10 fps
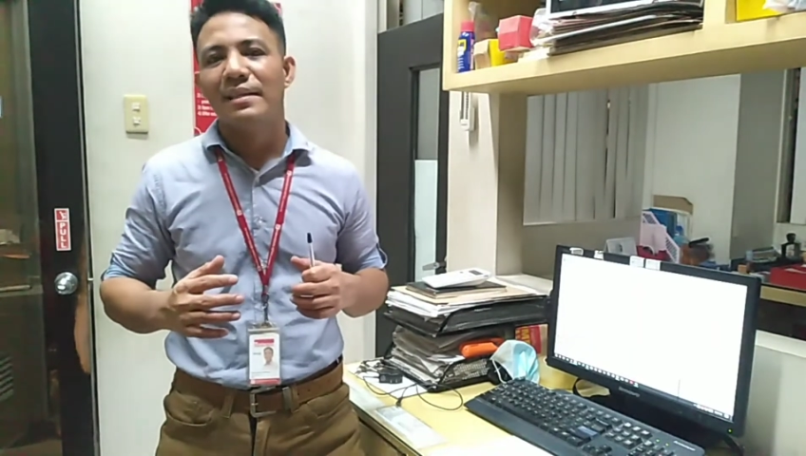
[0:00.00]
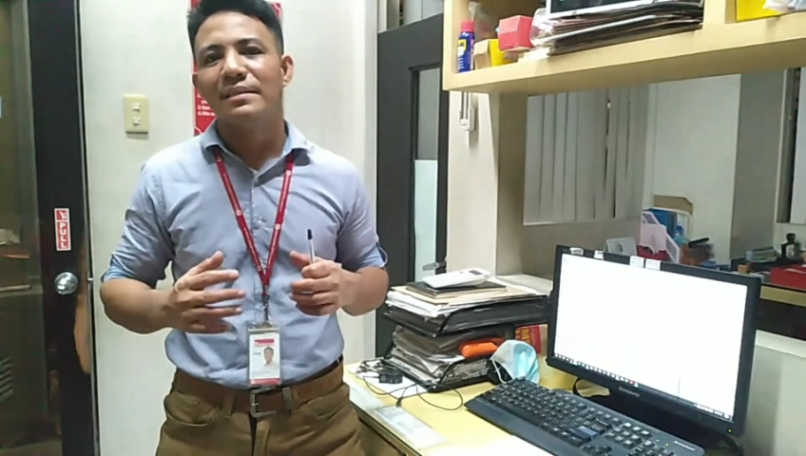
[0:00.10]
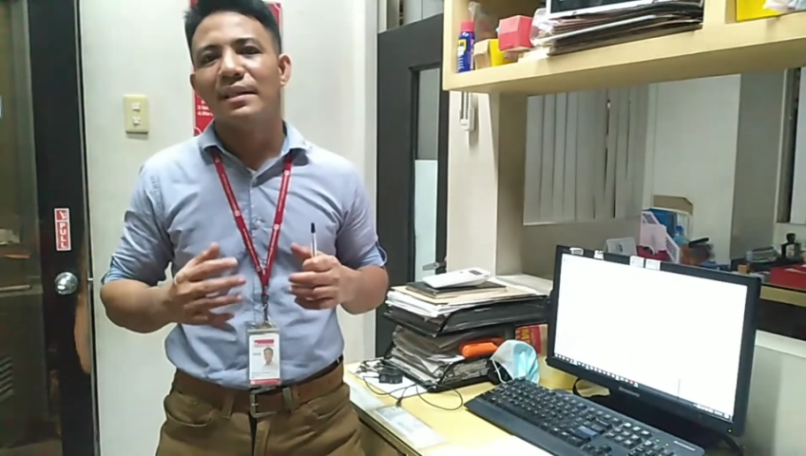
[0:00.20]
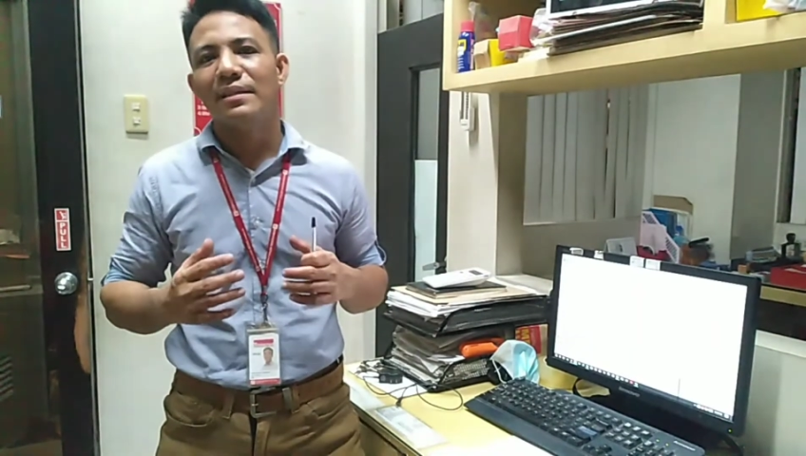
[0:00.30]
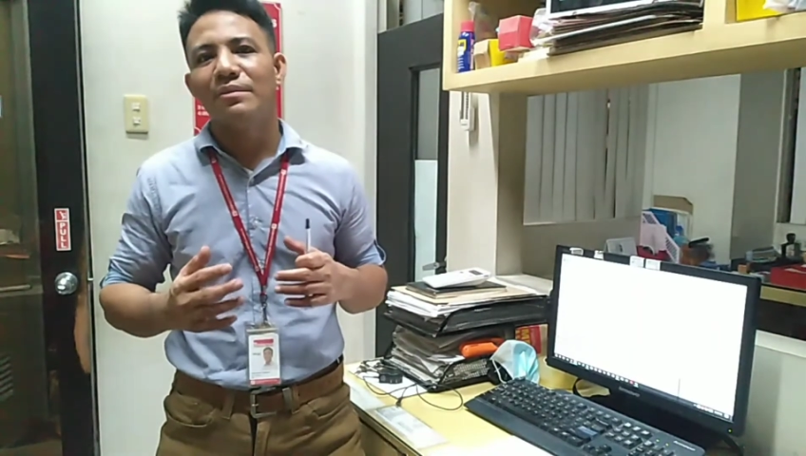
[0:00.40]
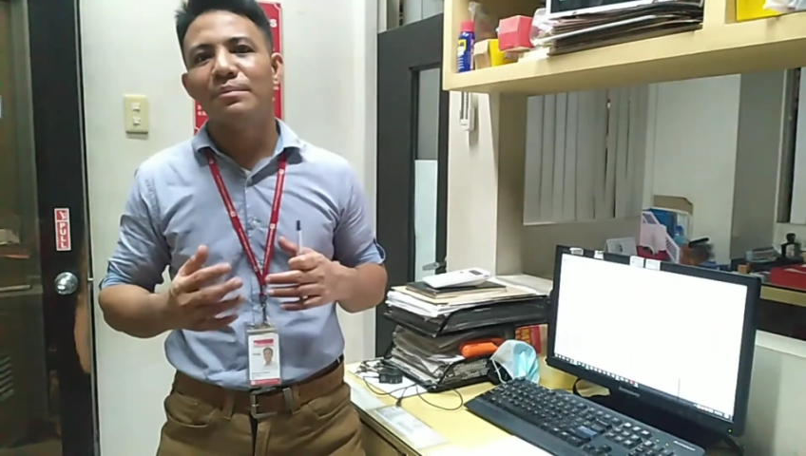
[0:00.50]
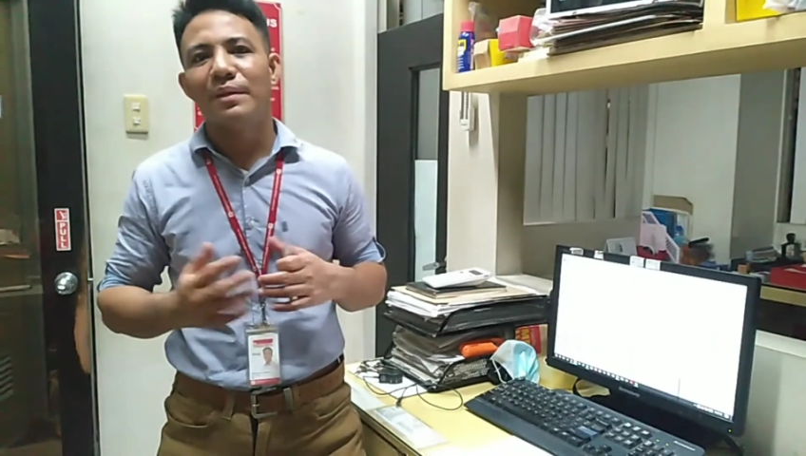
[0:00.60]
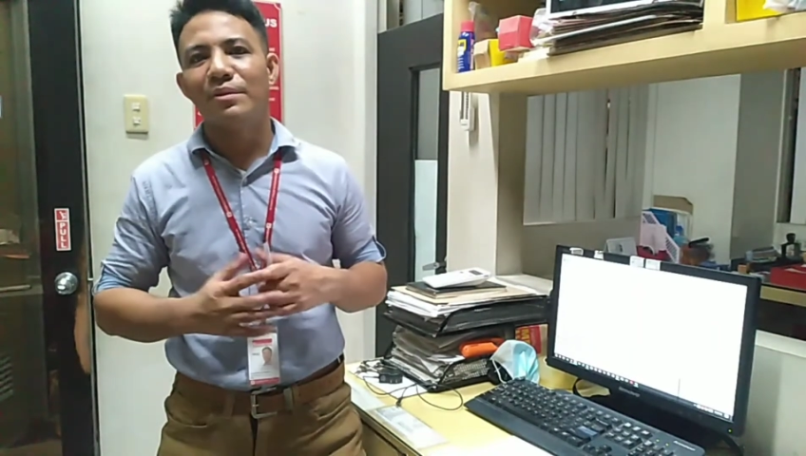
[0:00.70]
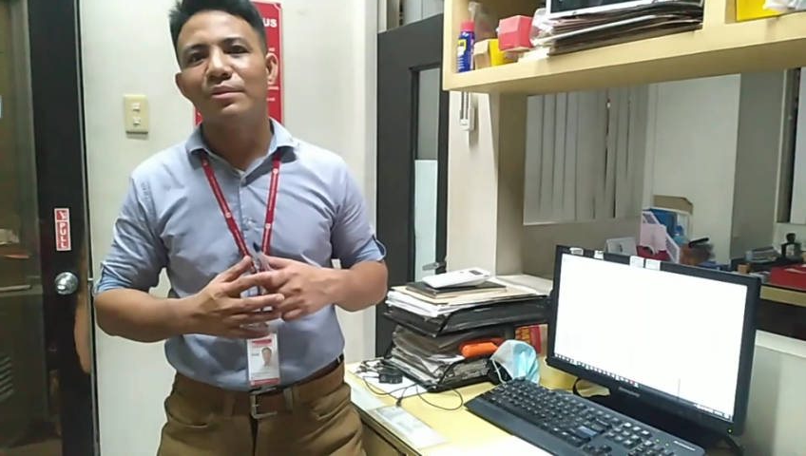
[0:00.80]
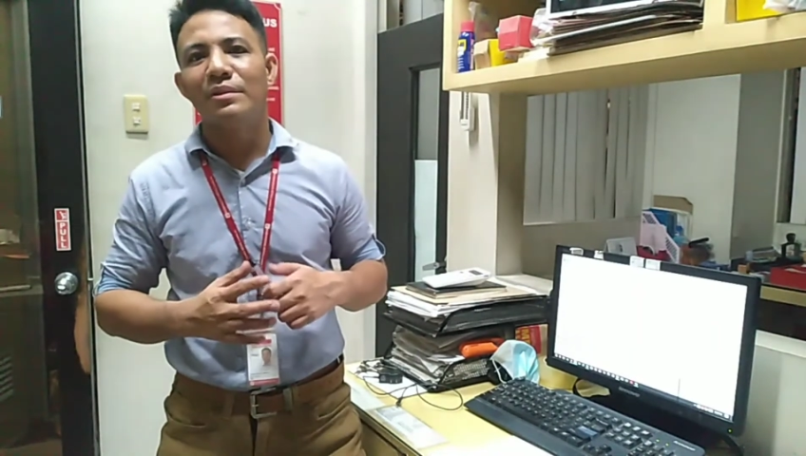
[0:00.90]
sa inyong
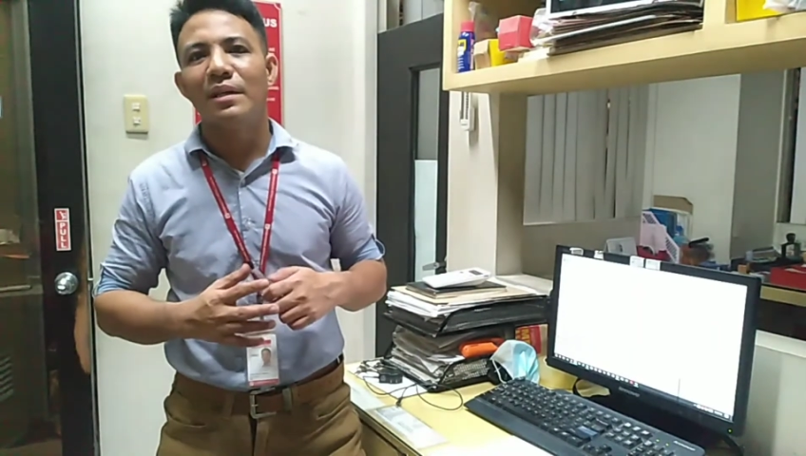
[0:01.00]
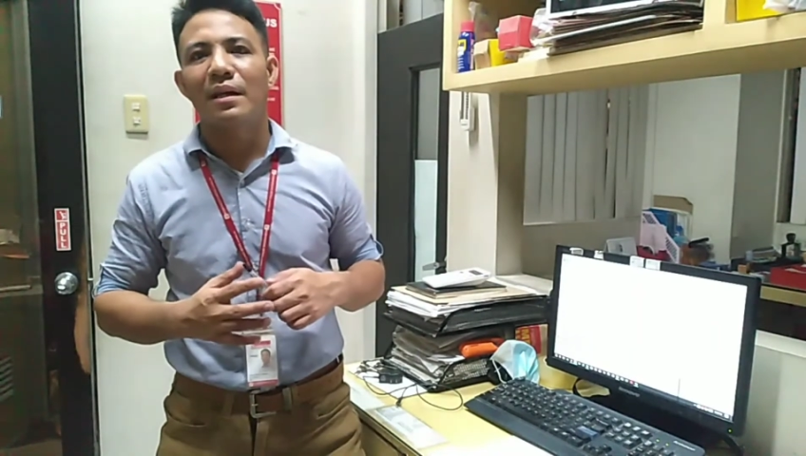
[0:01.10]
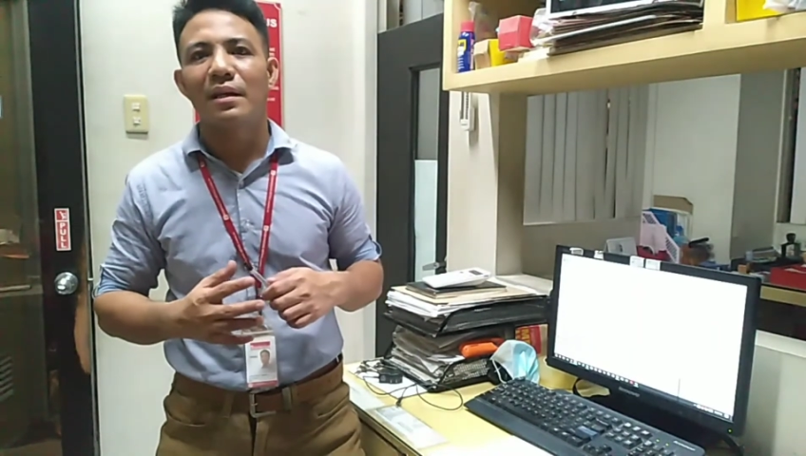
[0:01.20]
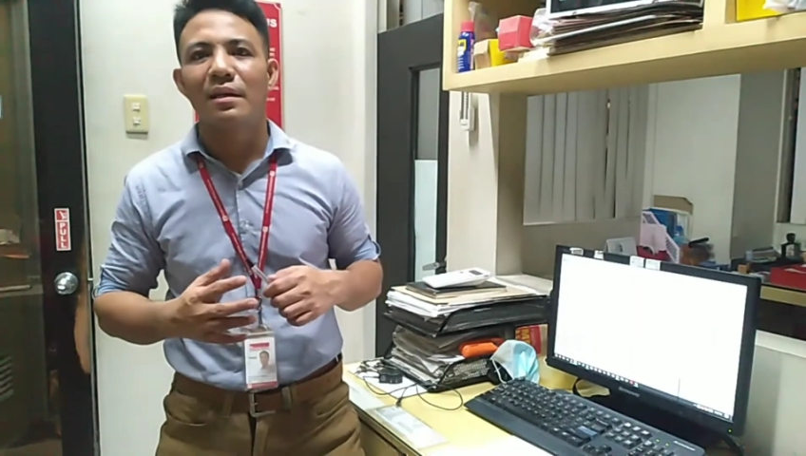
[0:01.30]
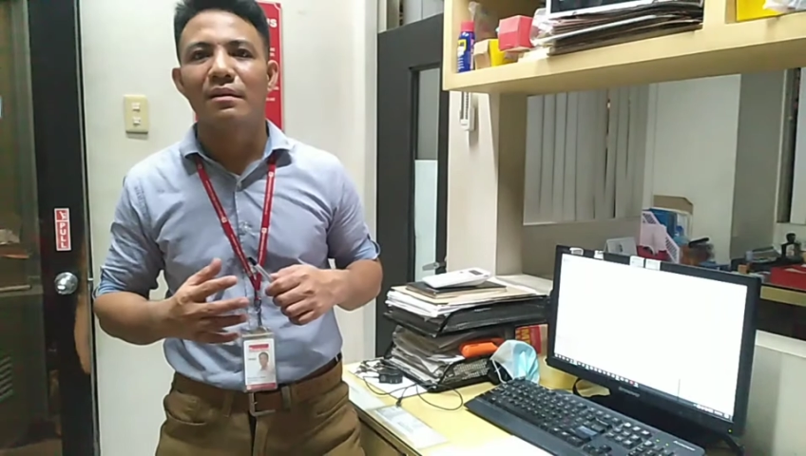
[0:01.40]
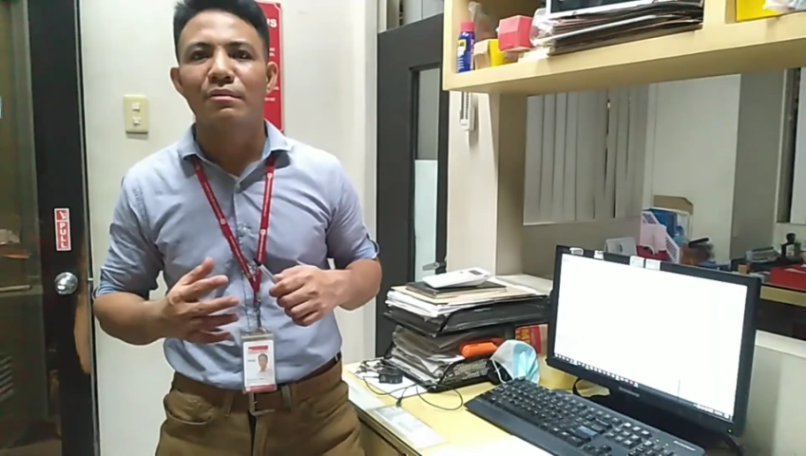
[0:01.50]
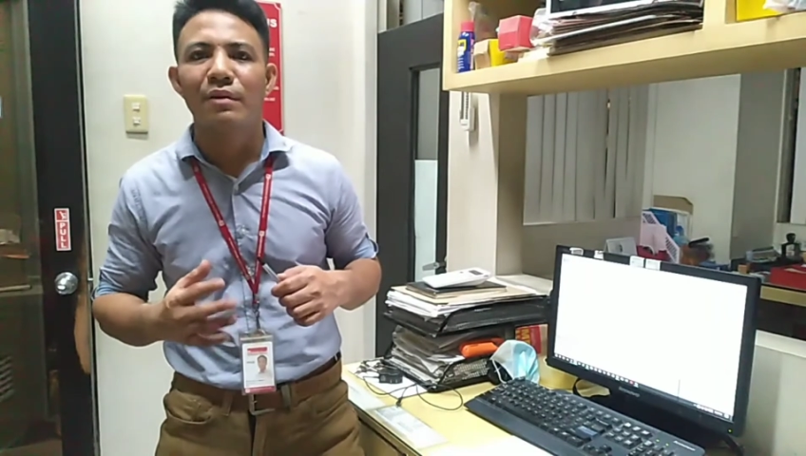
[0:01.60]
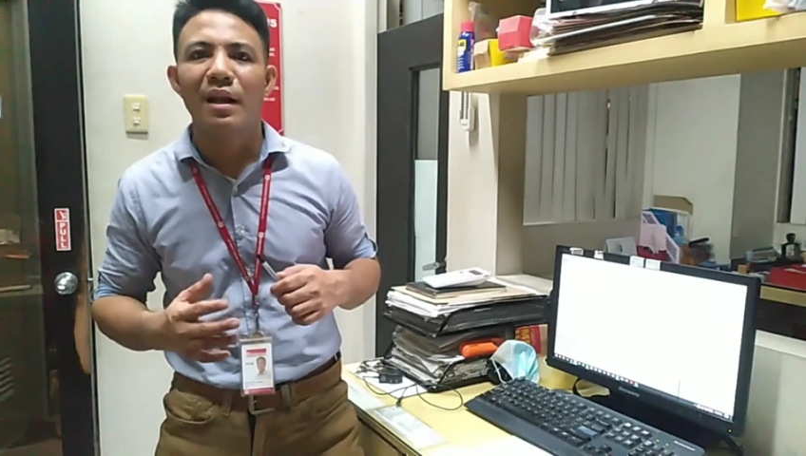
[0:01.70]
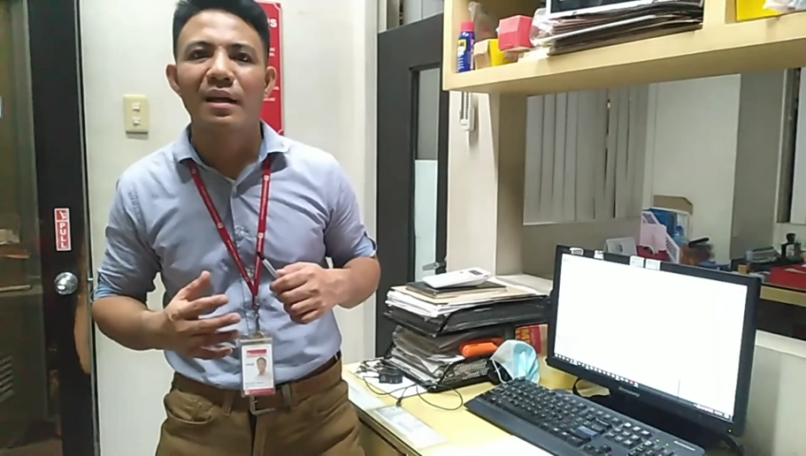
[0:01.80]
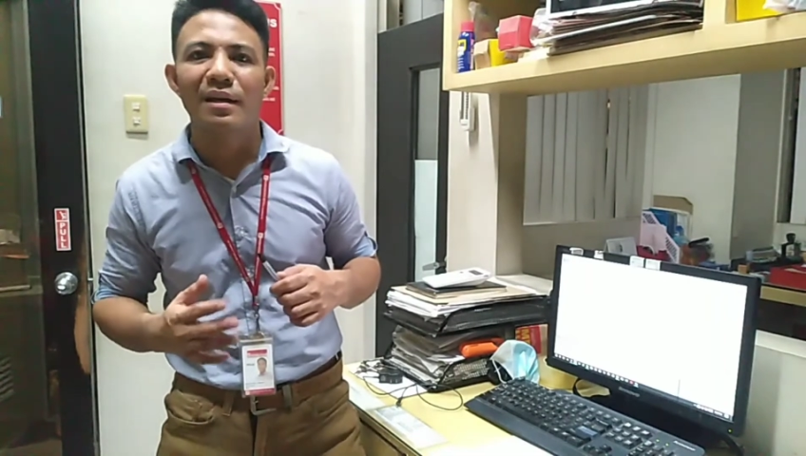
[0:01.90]
panonood sa aking walang